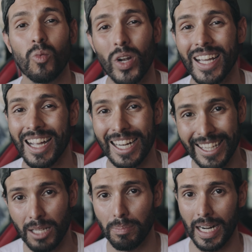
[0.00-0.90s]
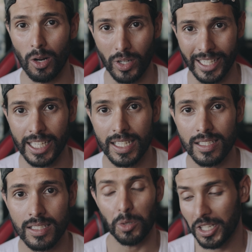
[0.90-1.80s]
buena calidad para lo que
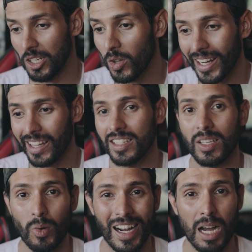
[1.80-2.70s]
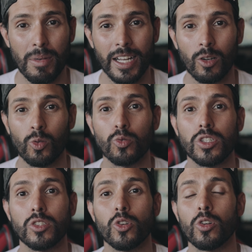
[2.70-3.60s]
es, porque no deja de ser una cámara con un
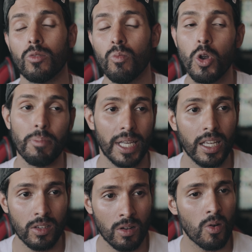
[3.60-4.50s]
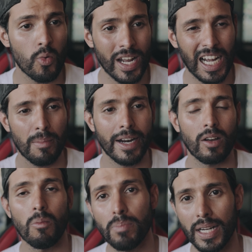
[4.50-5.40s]
sensor muy pequeño, una
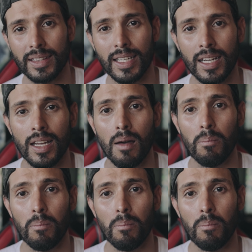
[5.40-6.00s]
cámara compacta,